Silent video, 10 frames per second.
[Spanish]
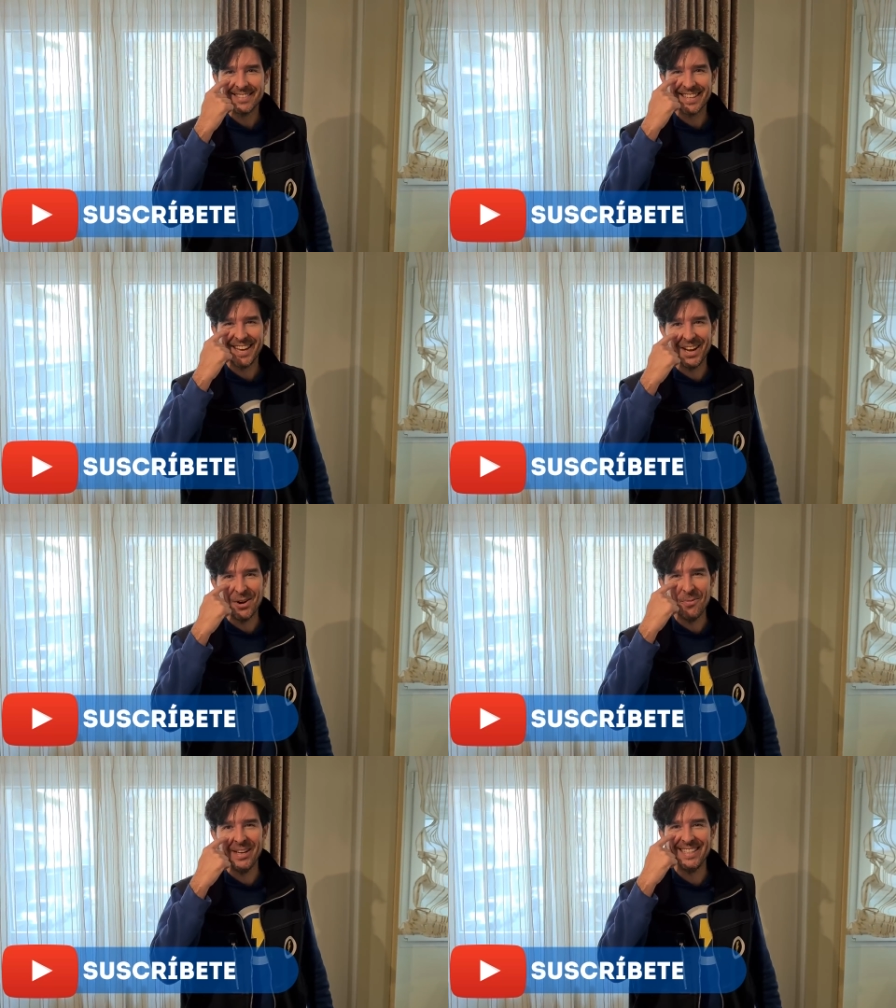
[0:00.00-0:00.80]
Que
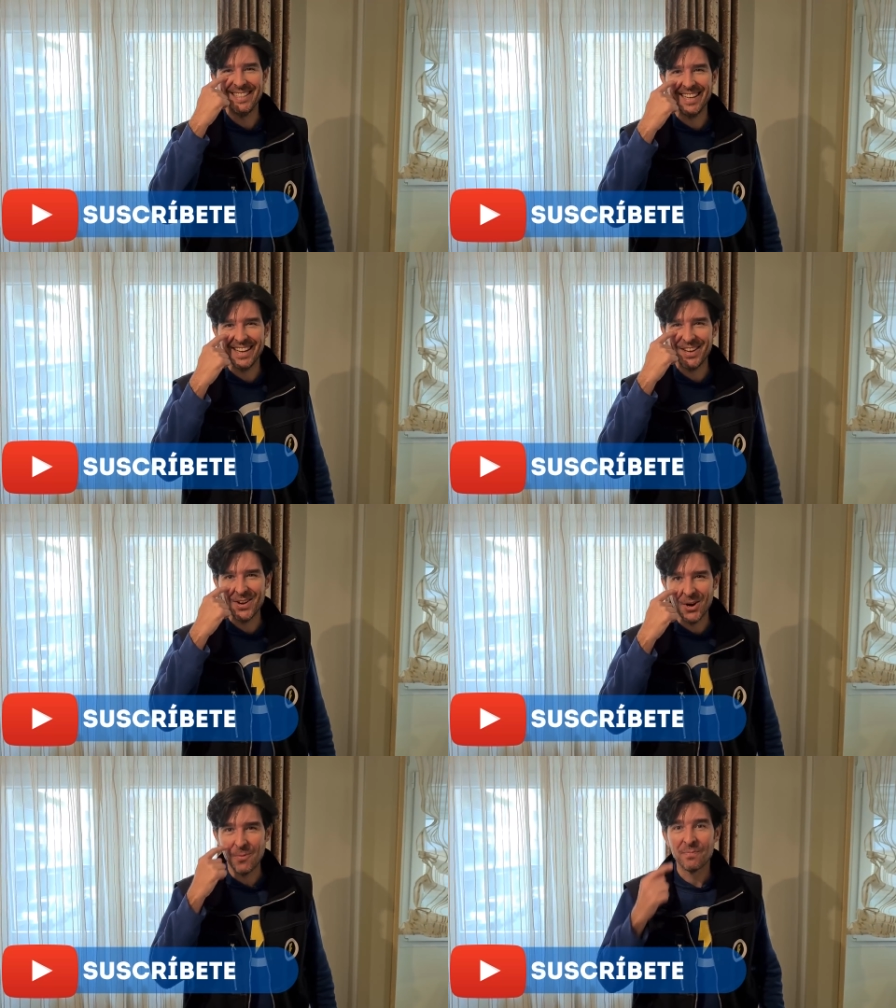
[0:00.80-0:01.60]
no me enteré
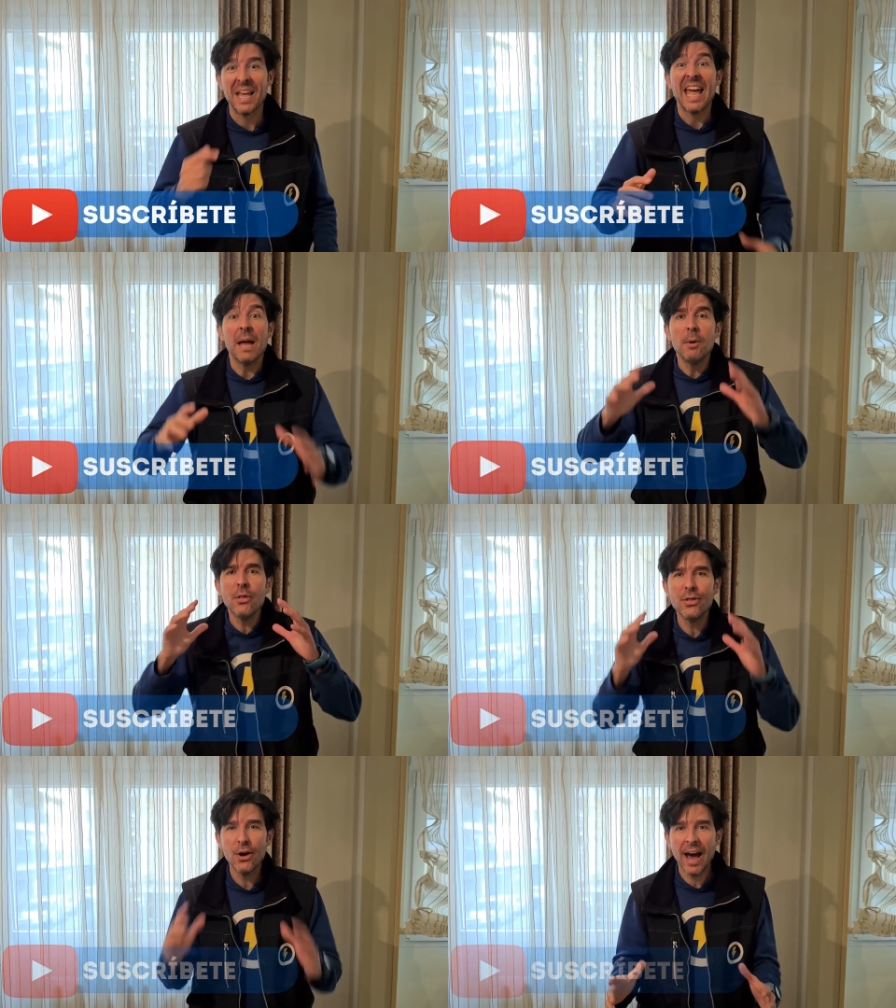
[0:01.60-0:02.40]
yo.
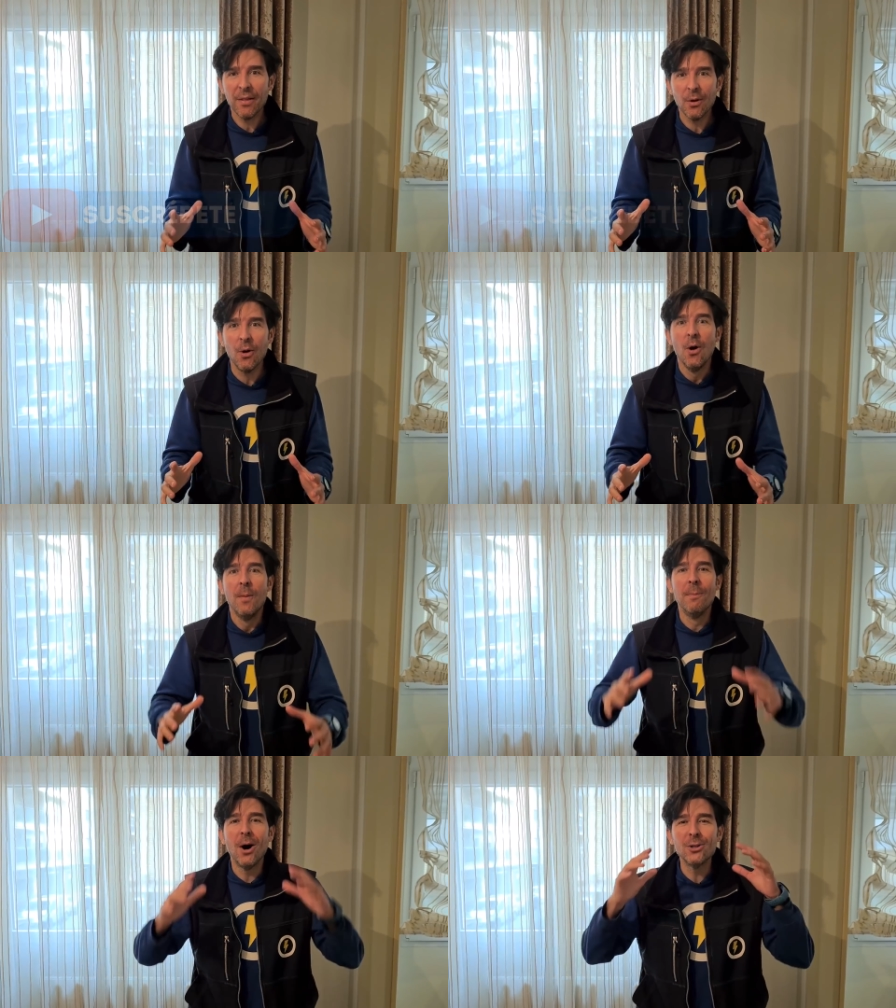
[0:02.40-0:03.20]
Emocionado,
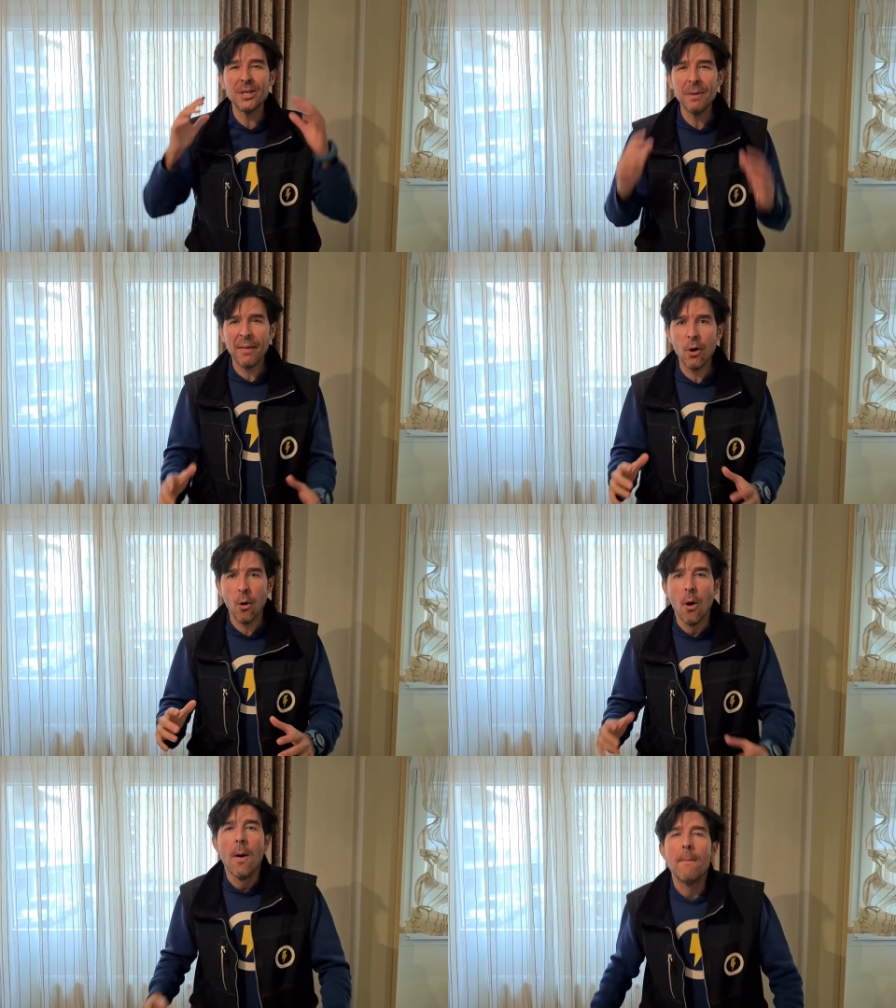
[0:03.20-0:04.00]

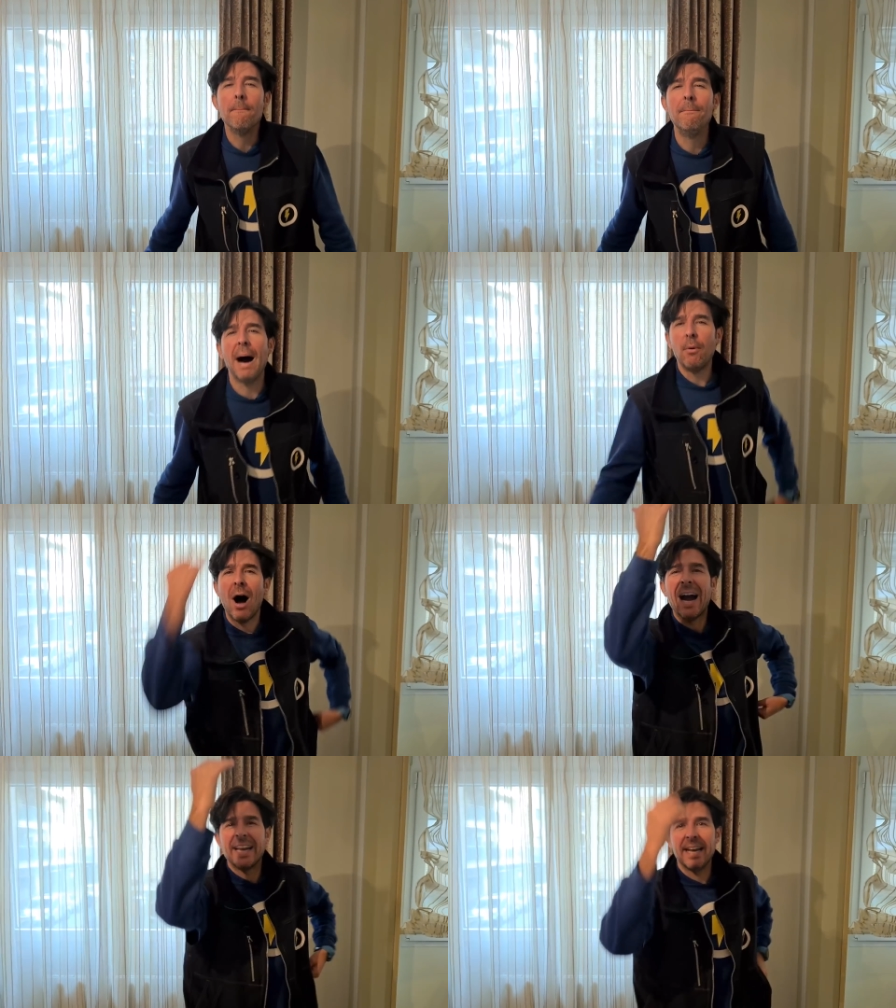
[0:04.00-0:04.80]
motivado. Vamos
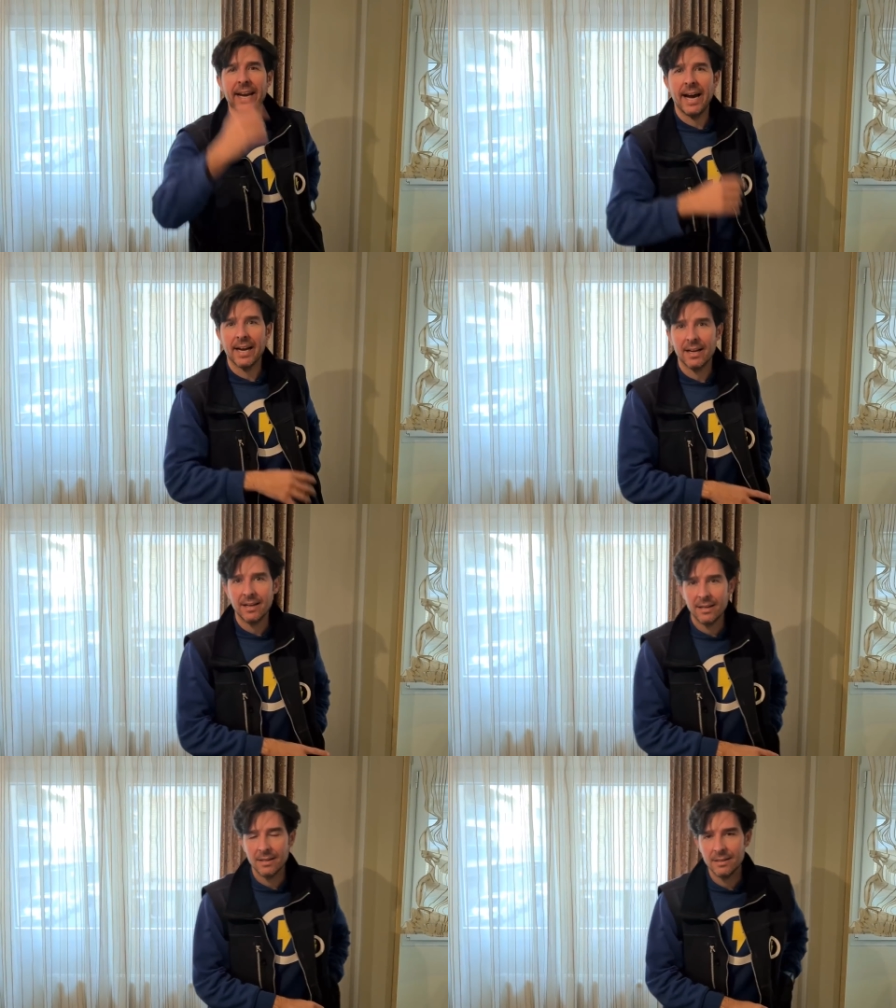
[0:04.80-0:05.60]
a generar.